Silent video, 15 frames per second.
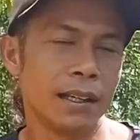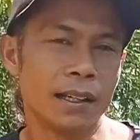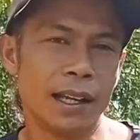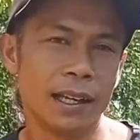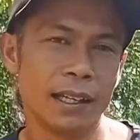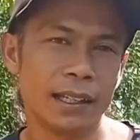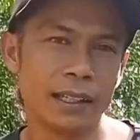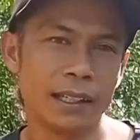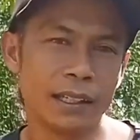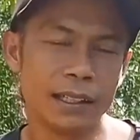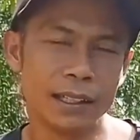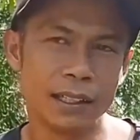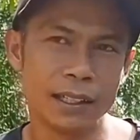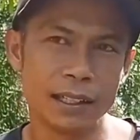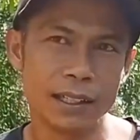Dan
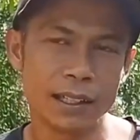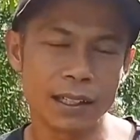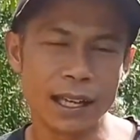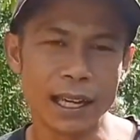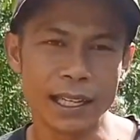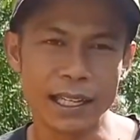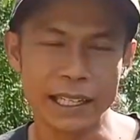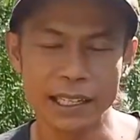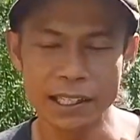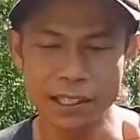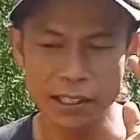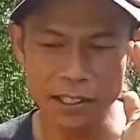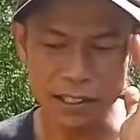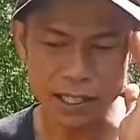uh, kali ini